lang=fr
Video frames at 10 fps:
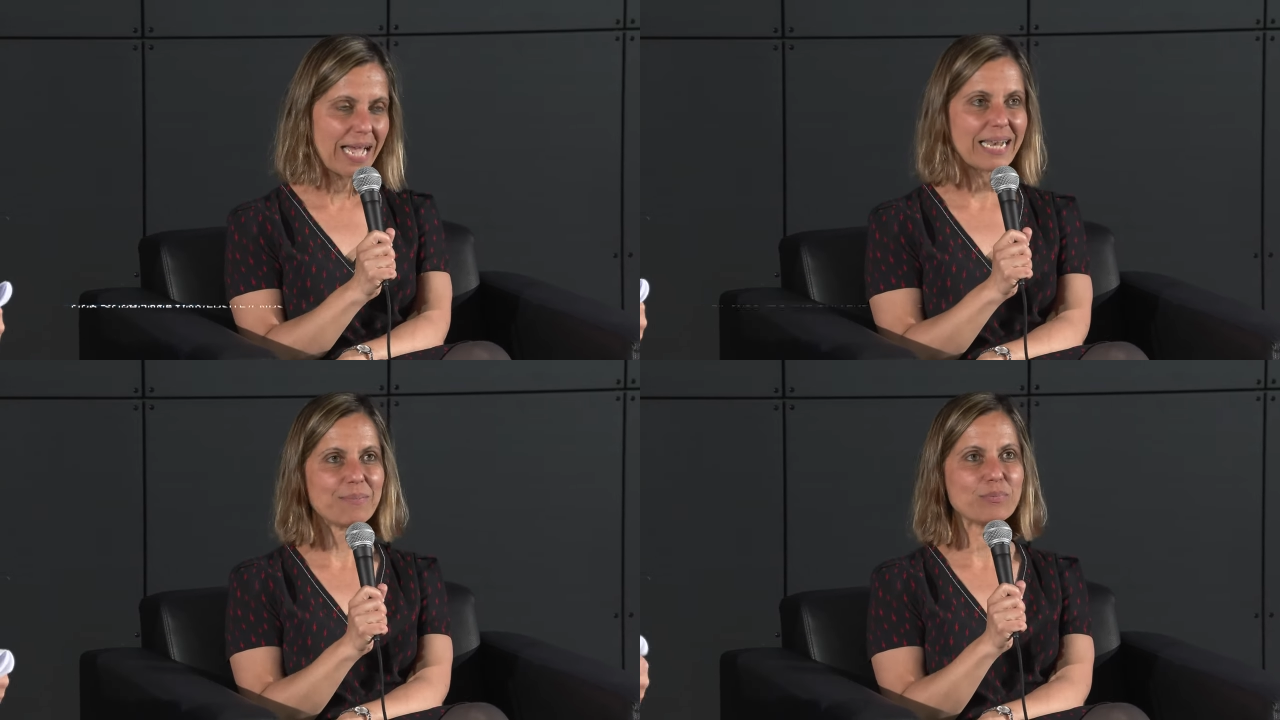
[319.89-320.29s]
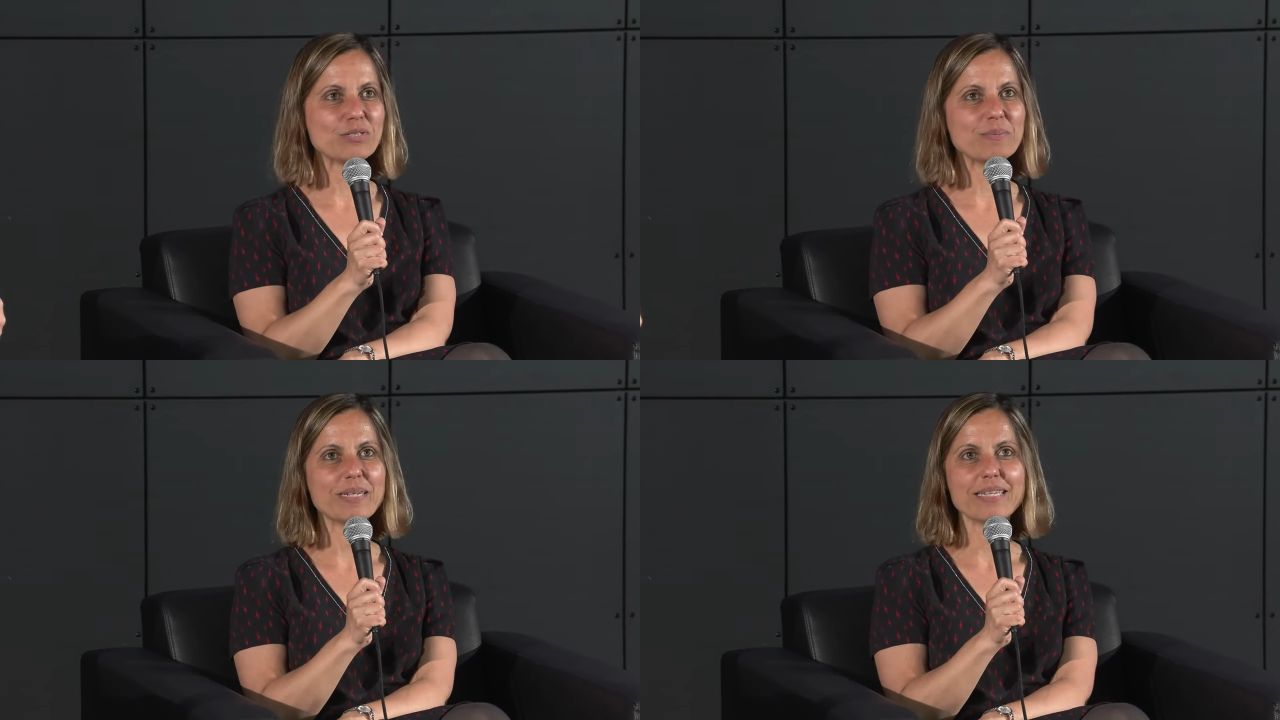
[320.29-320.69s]
a la
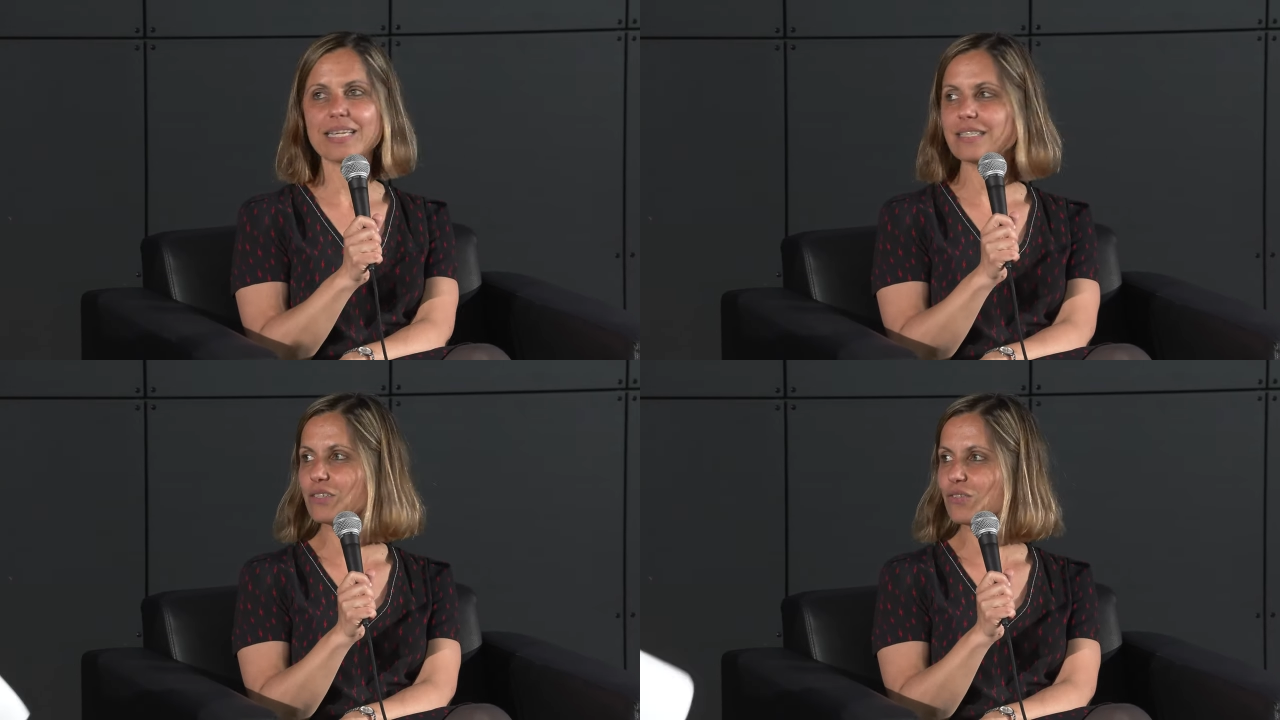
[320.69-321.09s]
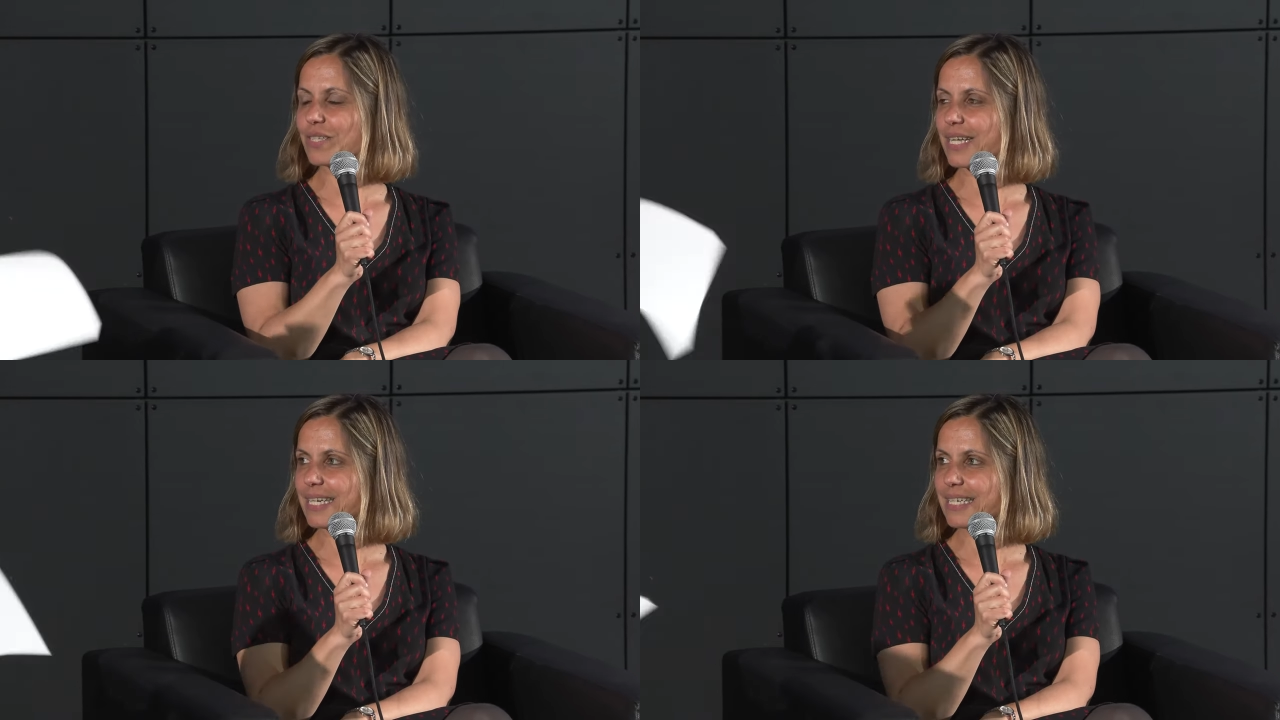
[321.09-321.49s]
possibilité de
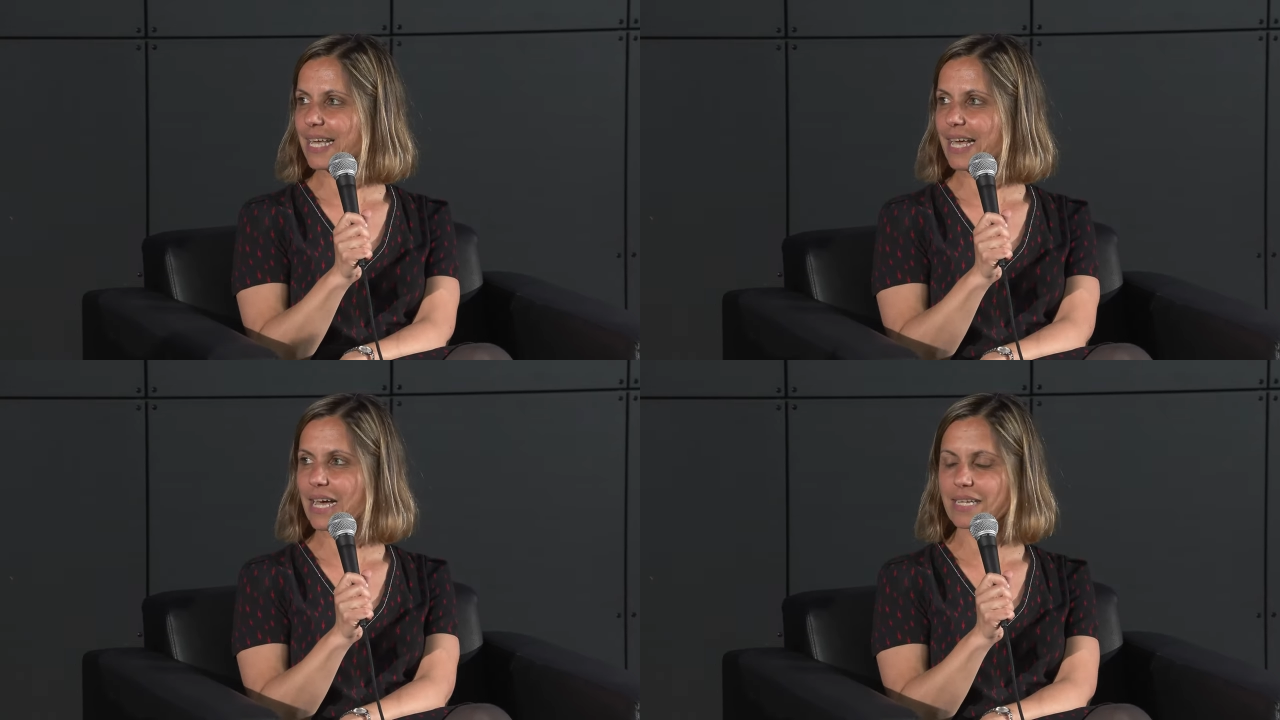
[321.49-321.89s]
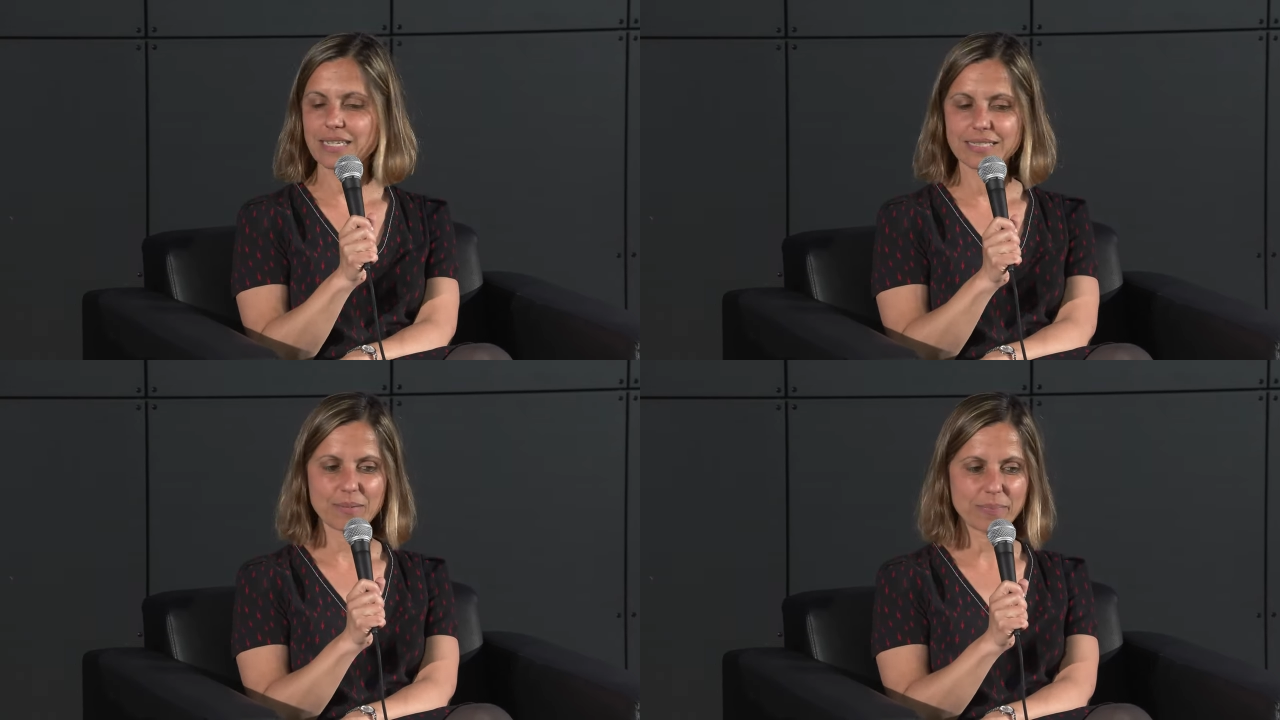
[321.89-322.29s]
donner liées à
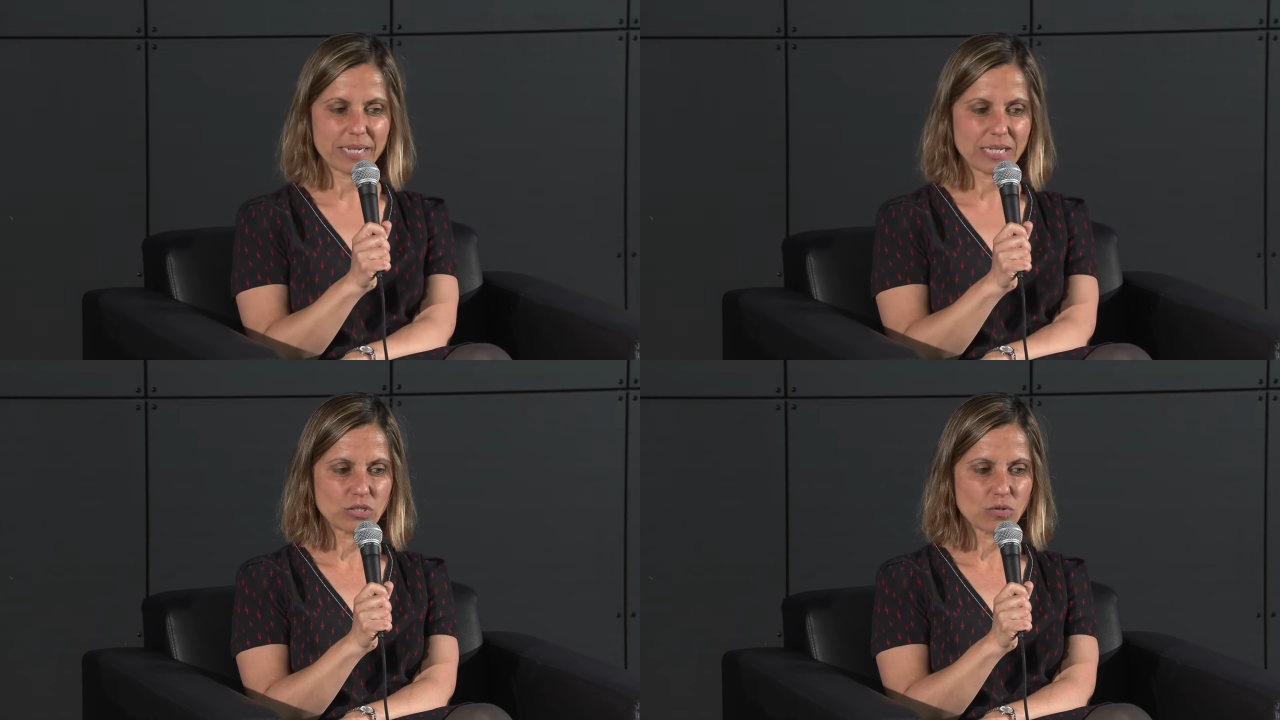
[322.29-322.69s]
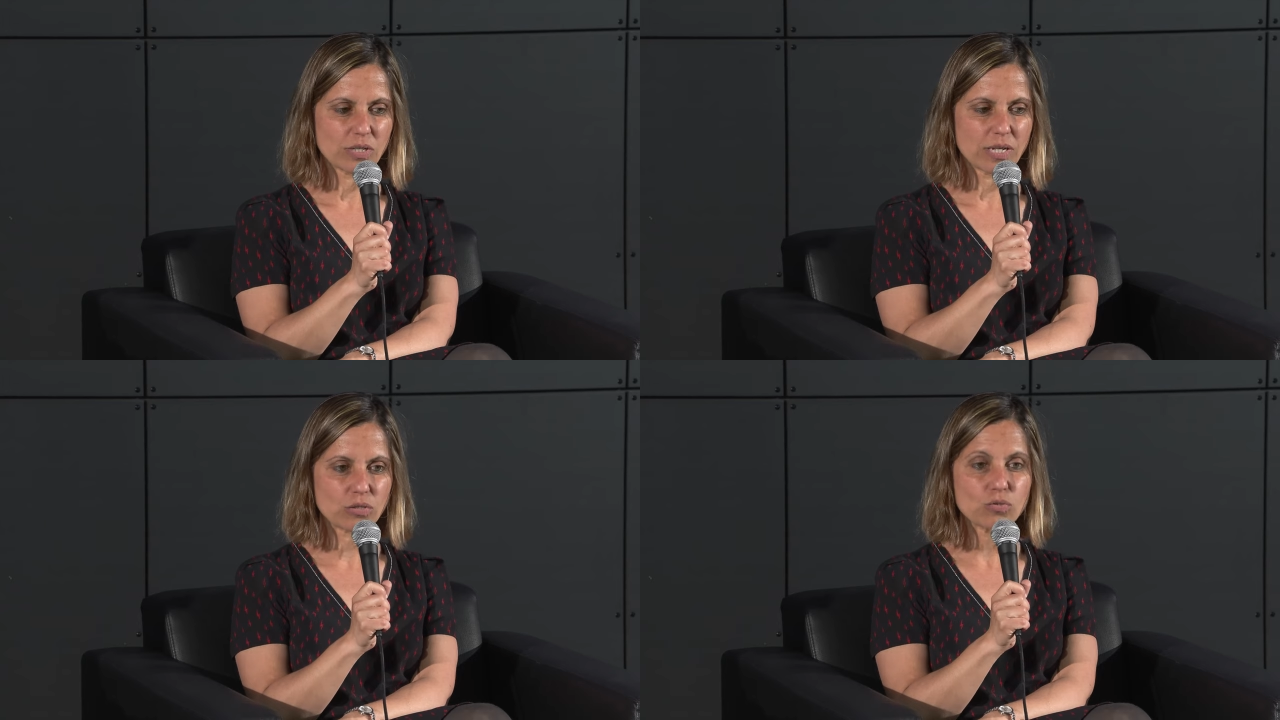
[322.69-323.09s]
des applications
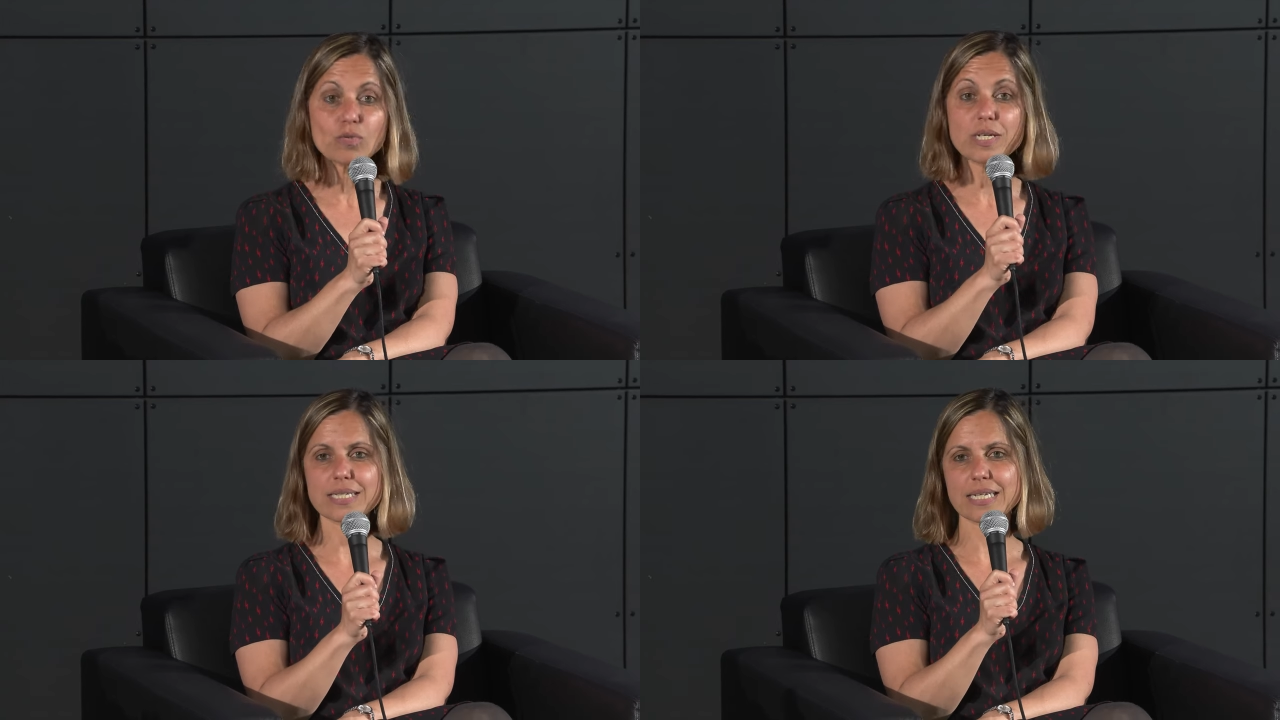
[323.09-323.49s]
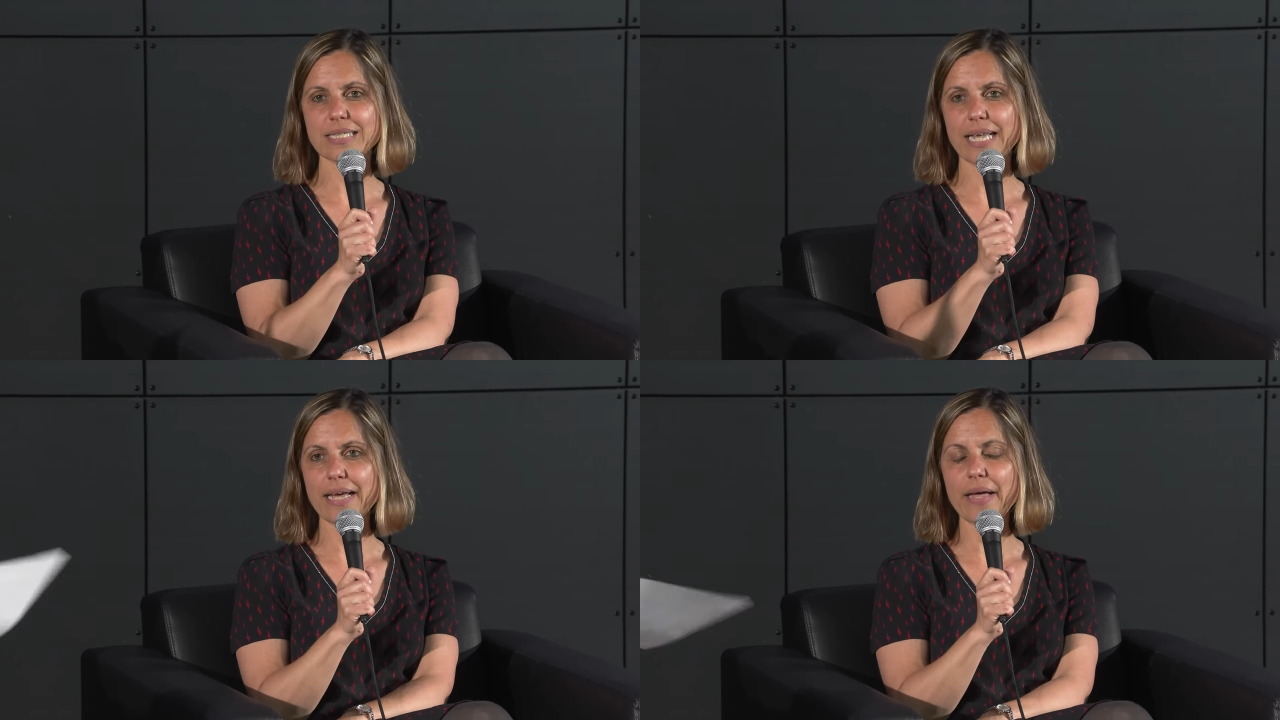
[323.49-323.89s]
dans tous les
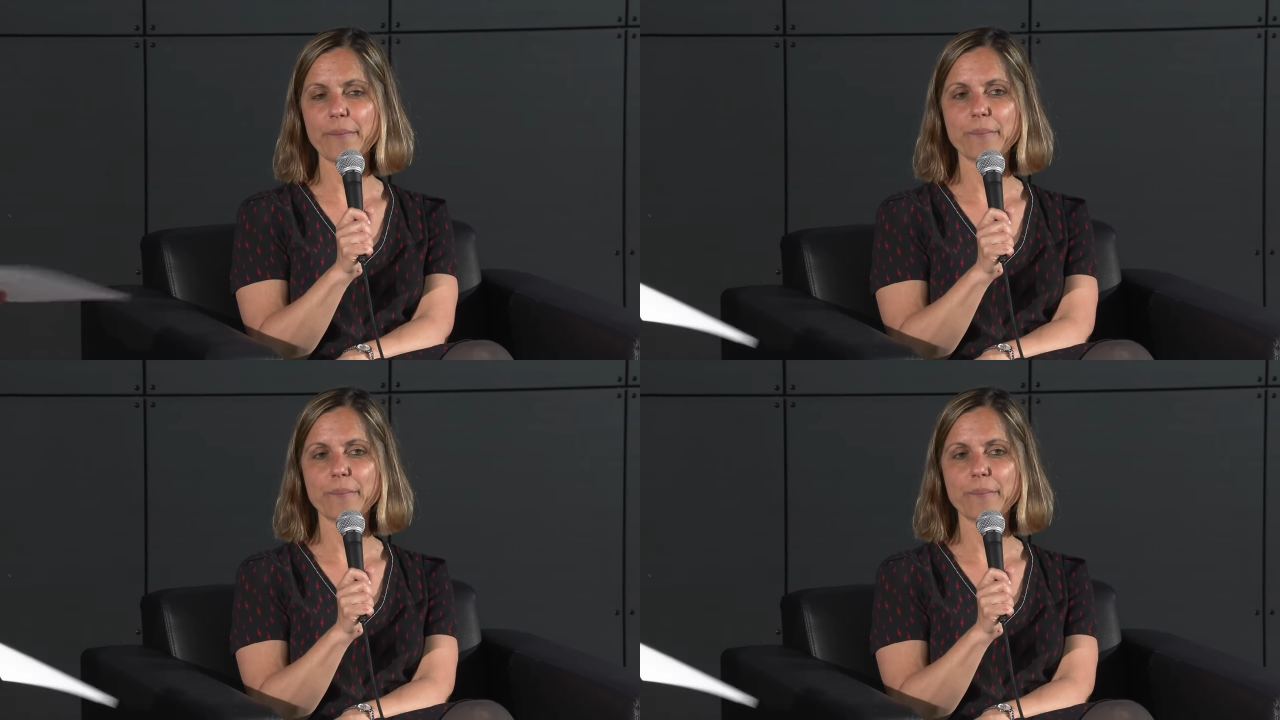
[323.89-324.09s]
secteurs